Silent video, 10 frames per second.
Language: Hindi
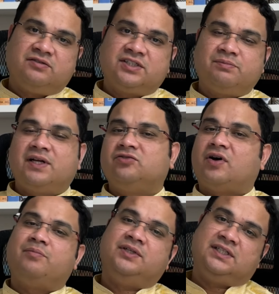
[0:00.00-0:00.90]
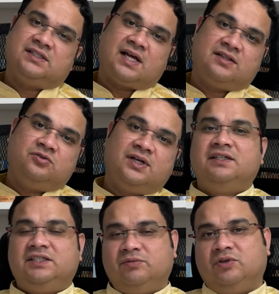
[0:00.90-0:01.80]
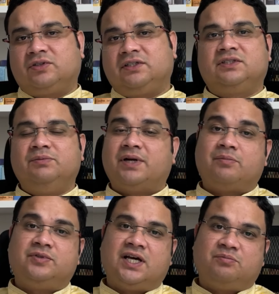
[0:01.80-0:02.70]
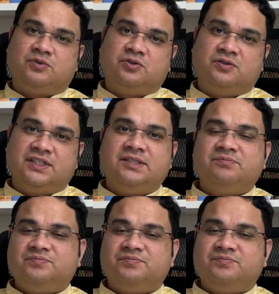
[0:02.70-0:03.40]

वर्ष बाद तो आप इनके साथ जो शिवलोक की प्राप्ति आपको होगी